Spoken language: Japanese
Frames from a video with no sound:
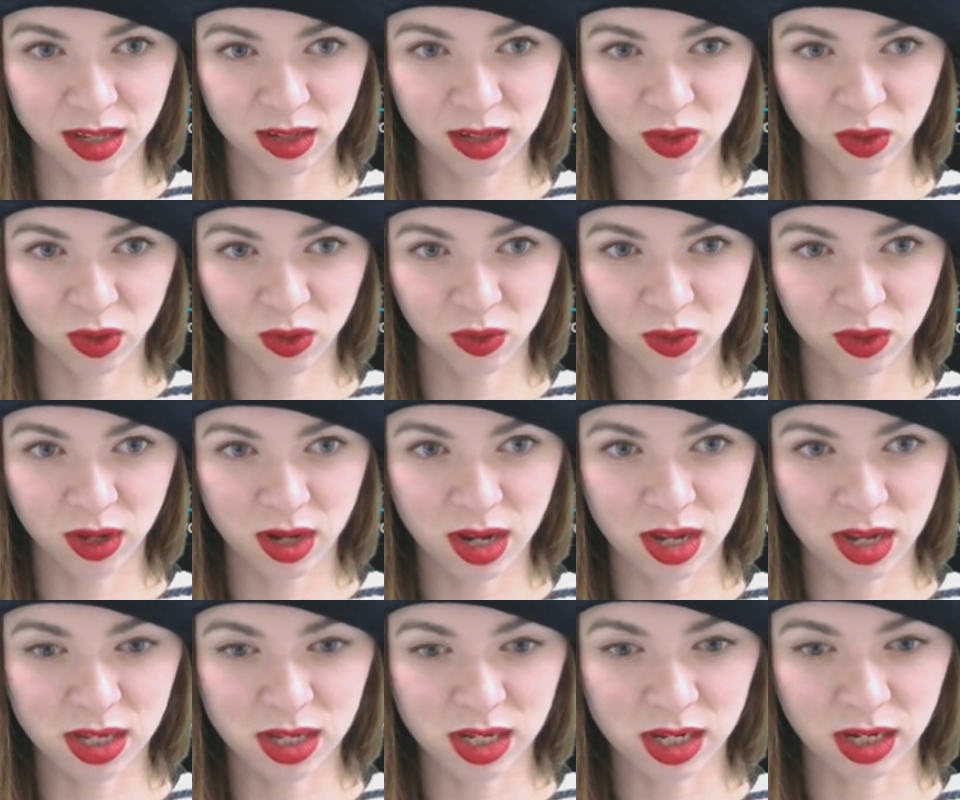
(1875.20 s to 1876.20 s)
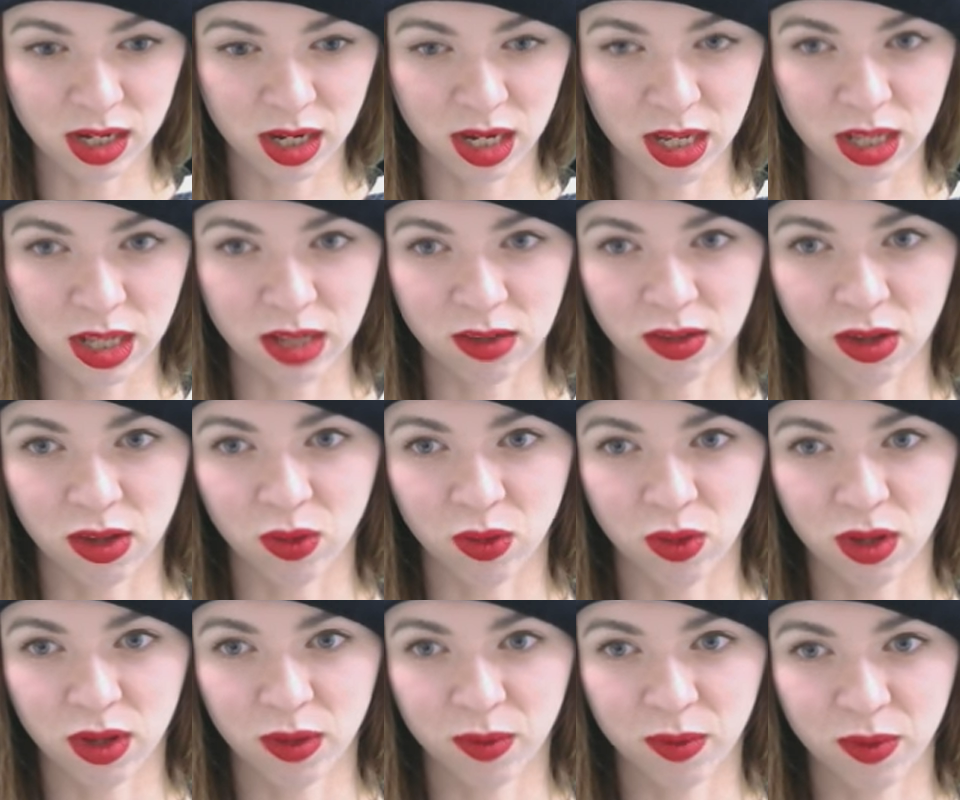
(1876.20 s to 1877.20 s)
本当はレンジがいいんですけど
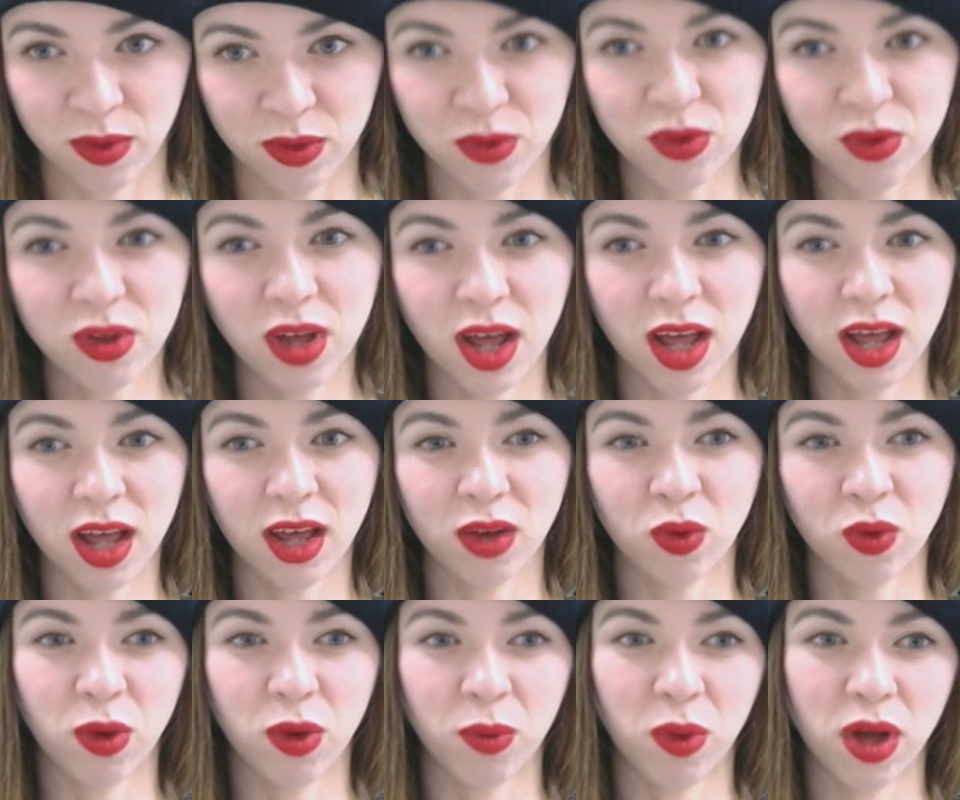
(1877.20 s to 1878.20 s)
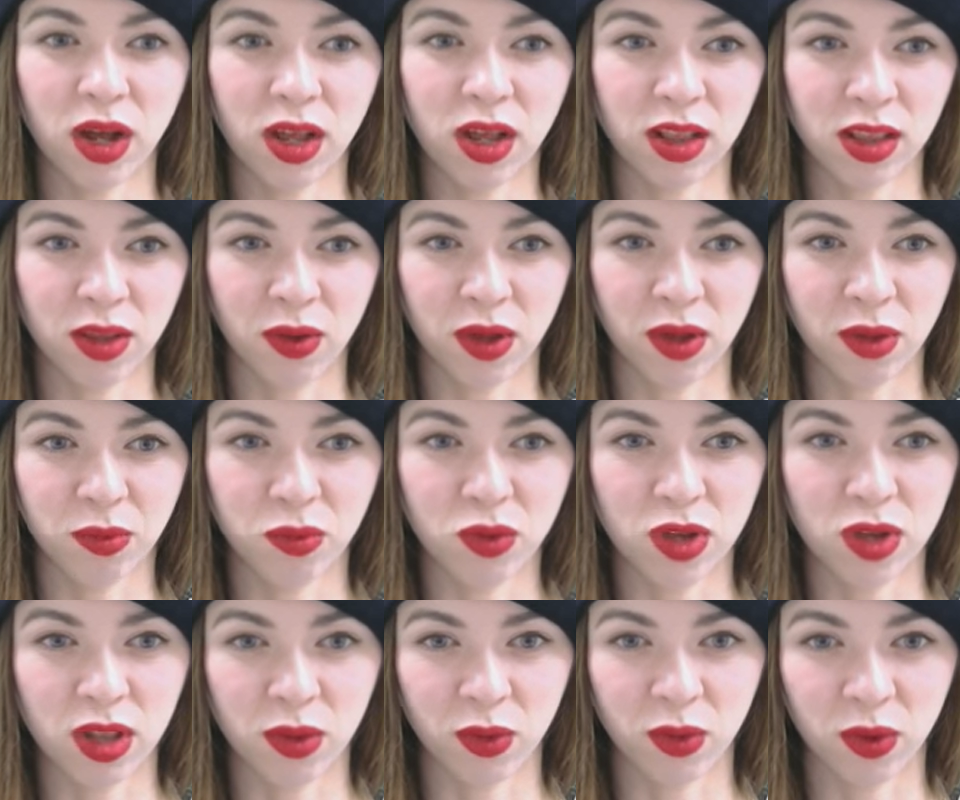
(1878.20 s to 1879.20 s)
ねうわこれも上がったわ無
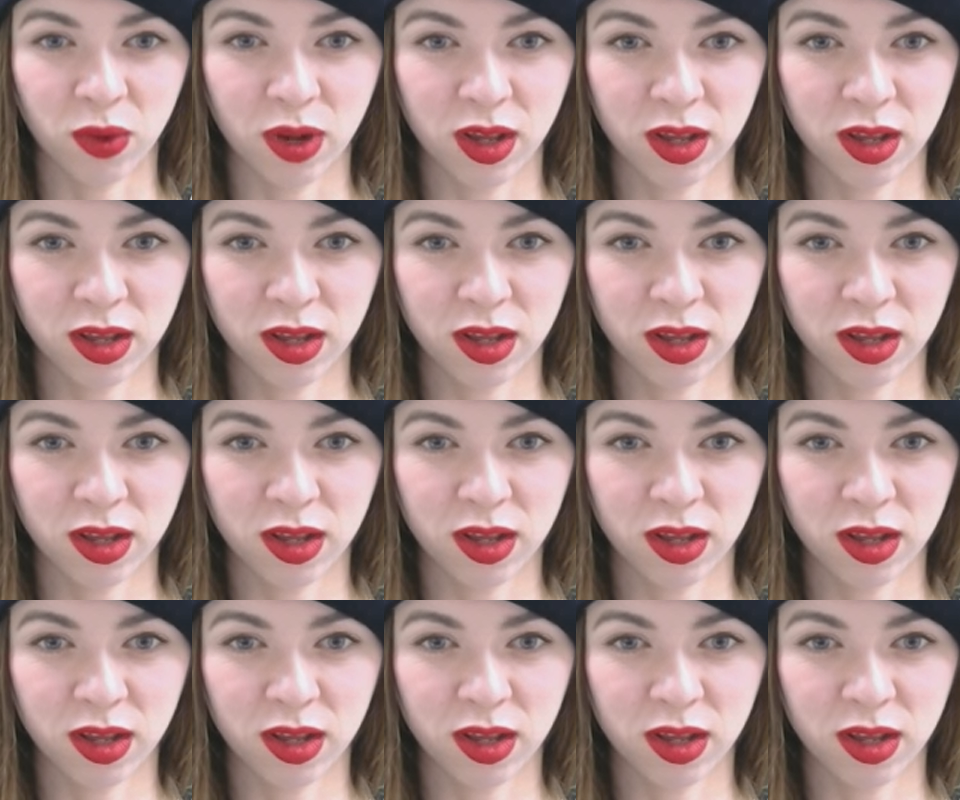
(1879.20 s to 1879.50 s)
理だわこれ